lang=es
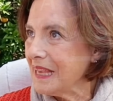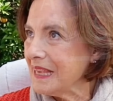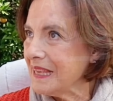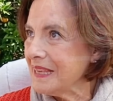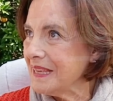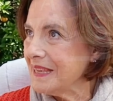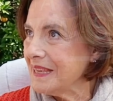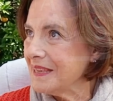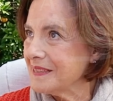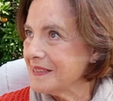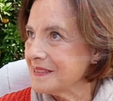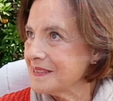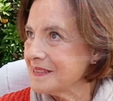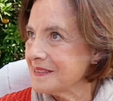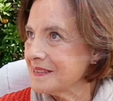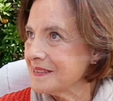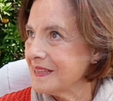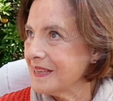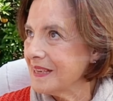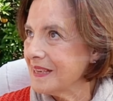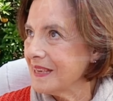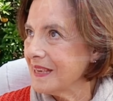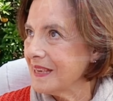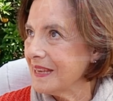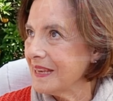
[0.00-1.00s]
y
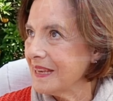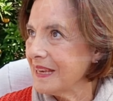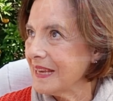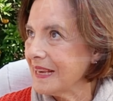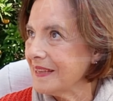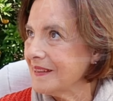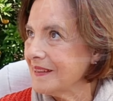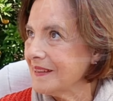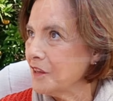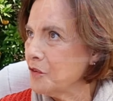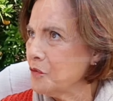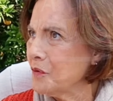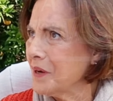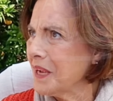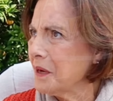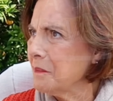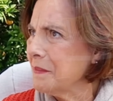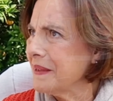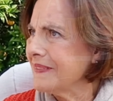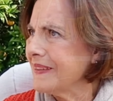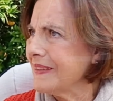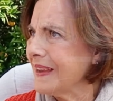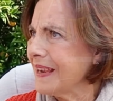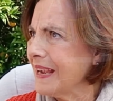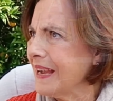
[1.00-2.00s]
este, la gente nunca me
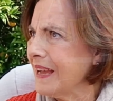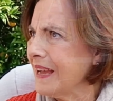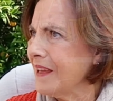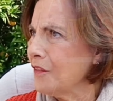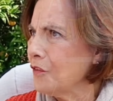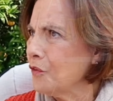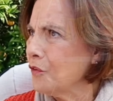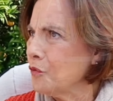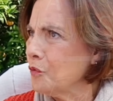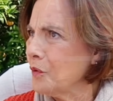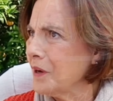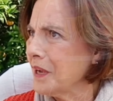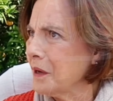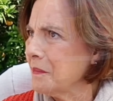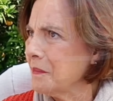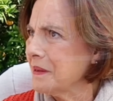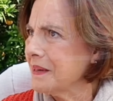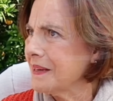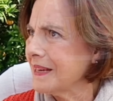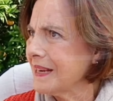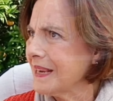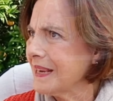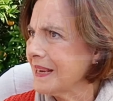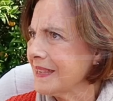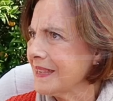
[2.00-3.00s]
ha atacado, nunca me
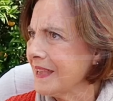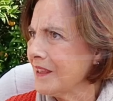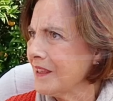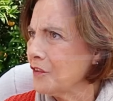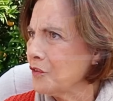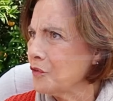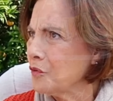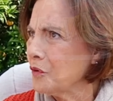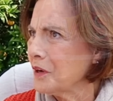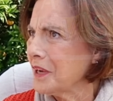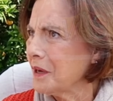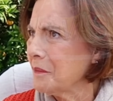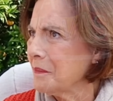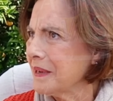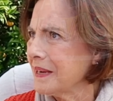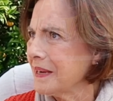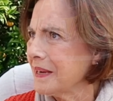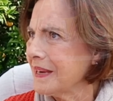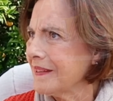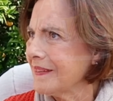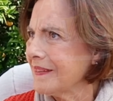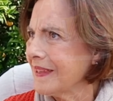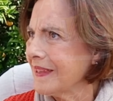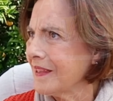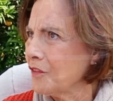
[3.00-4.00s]
han regañado, nunca me han
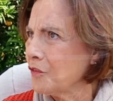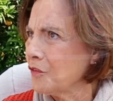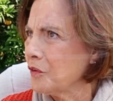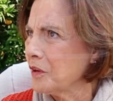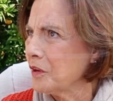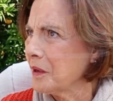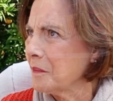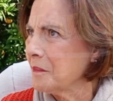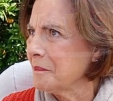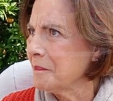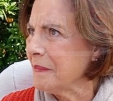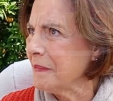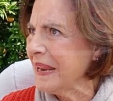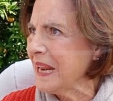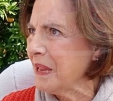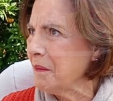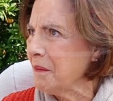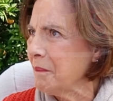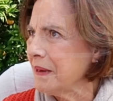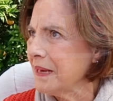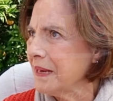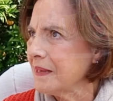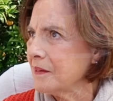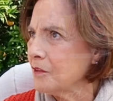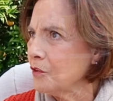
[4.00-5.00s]
gritado, nunca mala,
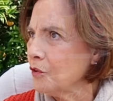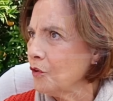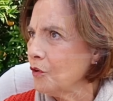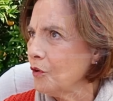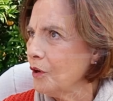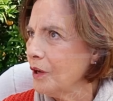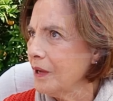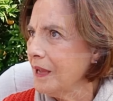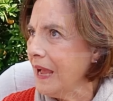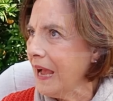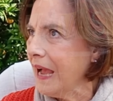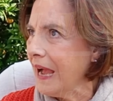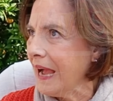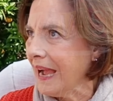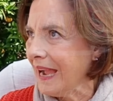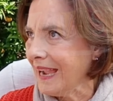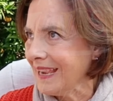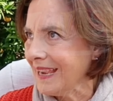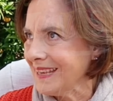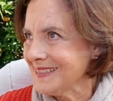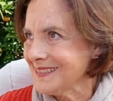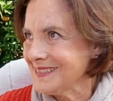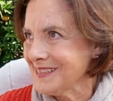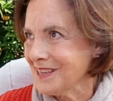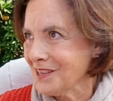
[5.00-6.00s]
mala, no
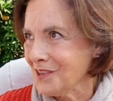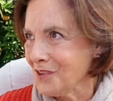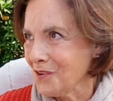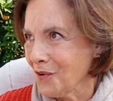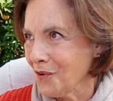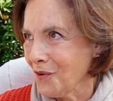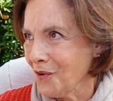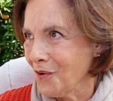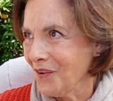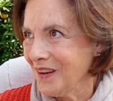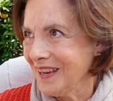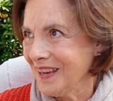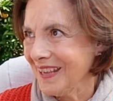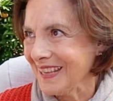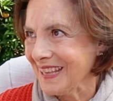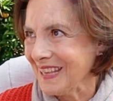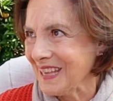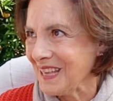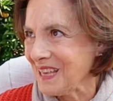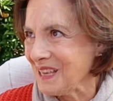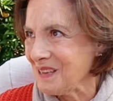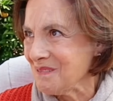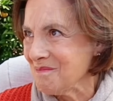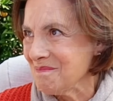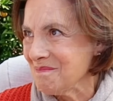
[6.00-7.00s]
ay señora,
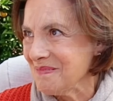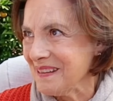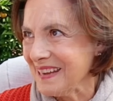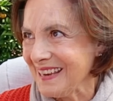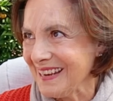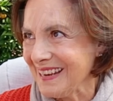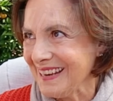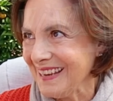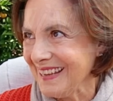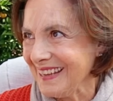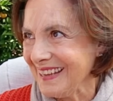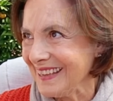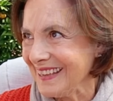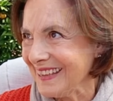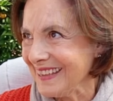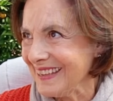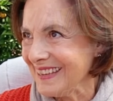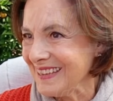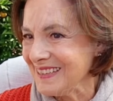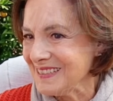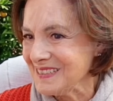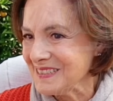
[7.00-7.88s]
qué mala es,